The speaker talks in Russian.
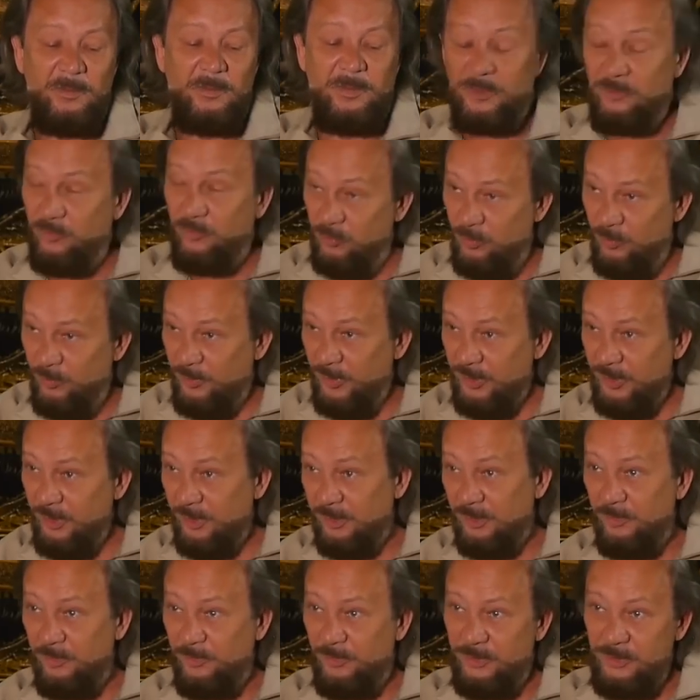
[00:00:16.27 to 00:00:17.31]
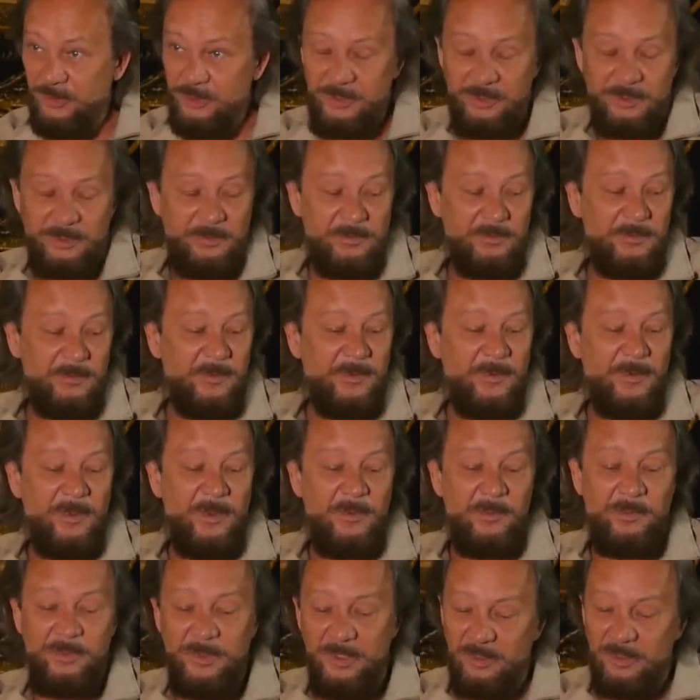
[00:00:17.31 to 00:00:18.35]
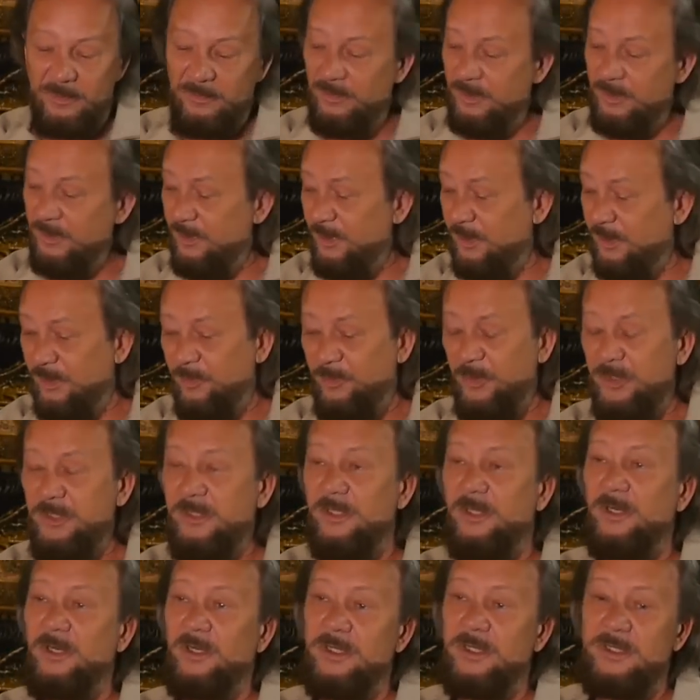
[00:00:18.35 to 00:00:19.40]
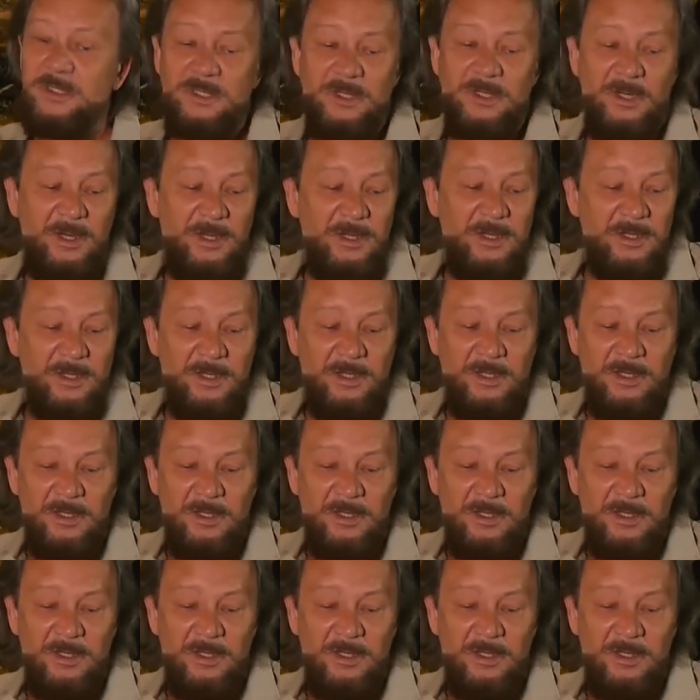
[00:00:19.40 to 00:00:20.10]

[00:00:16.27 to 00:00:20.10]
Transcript: по двум понятным причинам. Первое – это потеря костра.